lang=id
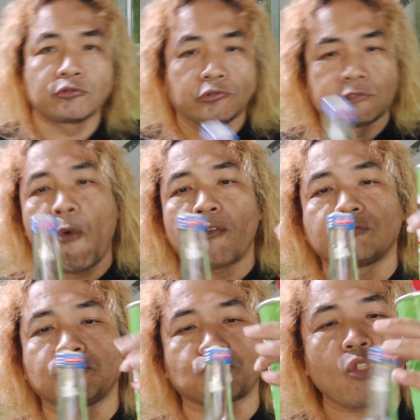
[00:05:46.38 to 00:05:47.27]
hmm
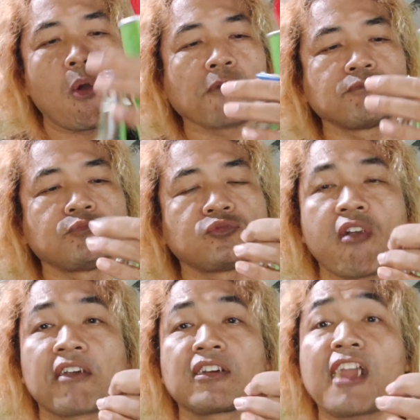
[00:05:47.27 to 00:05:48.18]

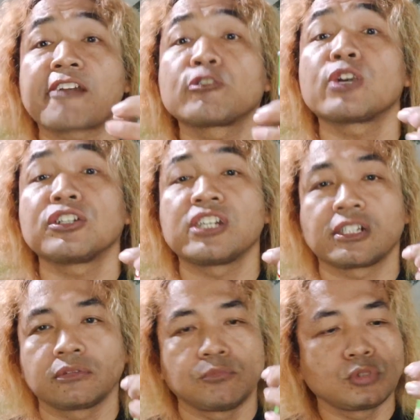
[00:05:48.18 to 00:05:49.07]
langsung aja
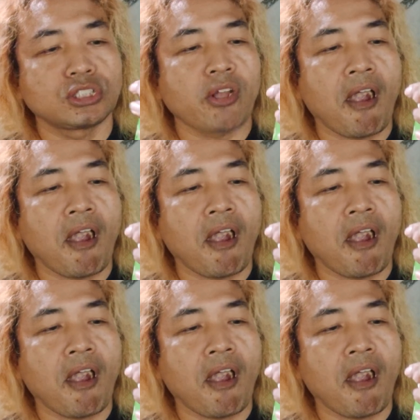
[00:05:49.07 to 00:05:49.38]
mungkin